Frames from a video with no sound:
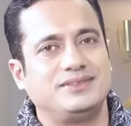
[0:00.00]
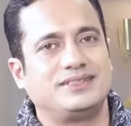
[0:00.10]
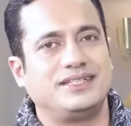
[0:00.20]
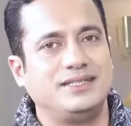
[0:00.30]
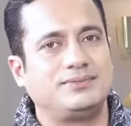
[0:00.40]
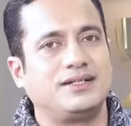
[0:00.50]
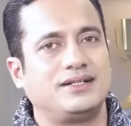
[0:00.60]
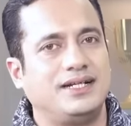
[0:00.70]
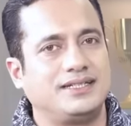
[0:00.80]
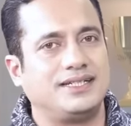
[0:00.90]
संदीप सर
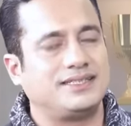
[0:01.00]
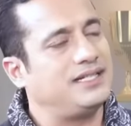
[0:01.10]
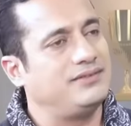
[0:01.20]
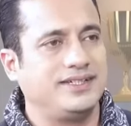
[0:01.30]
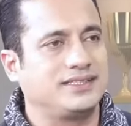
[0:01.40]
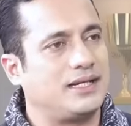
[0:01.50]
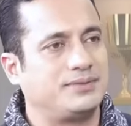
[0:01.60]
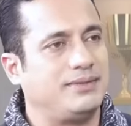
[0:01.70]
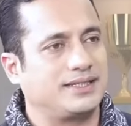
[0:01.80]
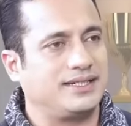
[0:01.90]
ऐसा ऐसा है विवेक सर
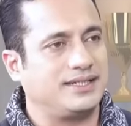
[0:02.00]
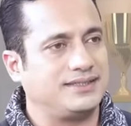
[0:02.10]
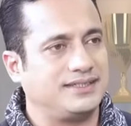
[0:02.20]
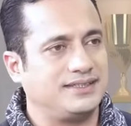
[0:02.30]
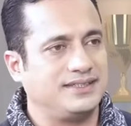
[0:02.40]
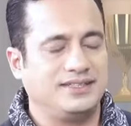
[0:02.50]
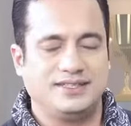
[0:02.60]
आपसे बात करना चाहते हैं